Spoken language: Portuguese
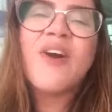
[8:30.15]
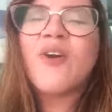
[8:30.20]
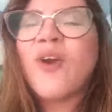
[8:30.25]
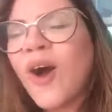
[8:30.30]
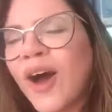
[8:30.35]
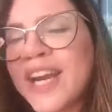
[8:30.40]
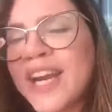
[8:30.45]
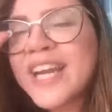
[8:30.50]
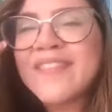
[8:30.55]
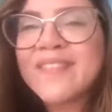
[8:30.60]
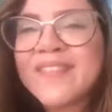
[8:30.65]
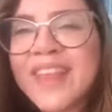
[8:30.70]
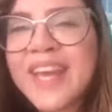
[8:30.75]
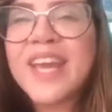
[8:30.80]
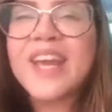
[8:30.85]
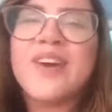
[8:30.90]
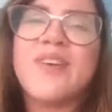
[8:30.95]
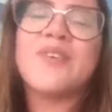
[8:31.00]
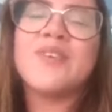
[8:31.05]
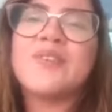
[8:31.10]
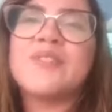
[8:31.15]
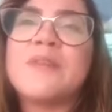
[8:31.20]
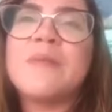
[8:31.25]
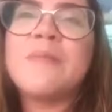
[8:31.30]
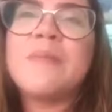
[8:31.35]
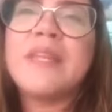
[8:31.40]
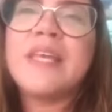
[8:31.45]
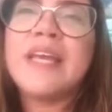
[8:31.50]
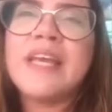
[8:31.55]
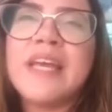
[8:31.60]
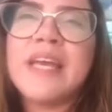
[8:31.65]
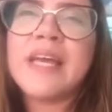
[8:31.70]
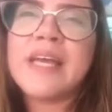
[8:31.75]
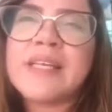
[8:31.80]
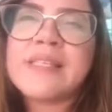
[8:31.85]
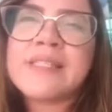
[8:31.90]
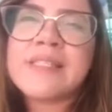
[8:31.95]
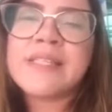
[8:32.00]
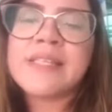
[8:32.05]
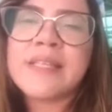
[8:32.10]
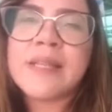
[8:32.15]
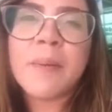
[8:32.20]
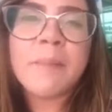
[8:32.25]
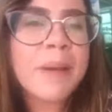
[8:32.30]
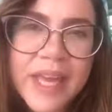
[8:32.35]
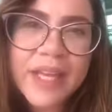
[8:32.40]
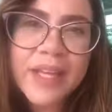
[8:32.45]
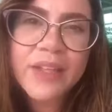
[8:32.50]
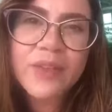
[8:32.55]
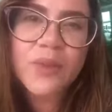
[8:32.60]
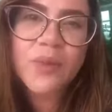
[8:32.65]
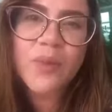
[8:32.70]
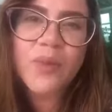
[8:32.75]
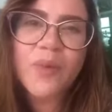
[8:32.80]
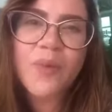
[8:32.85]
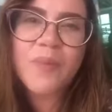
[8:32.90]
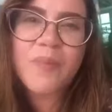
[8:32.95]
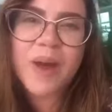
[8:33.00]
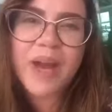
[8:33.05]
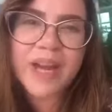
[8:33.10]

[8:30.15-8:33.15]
Glória a Deus. Esse também é do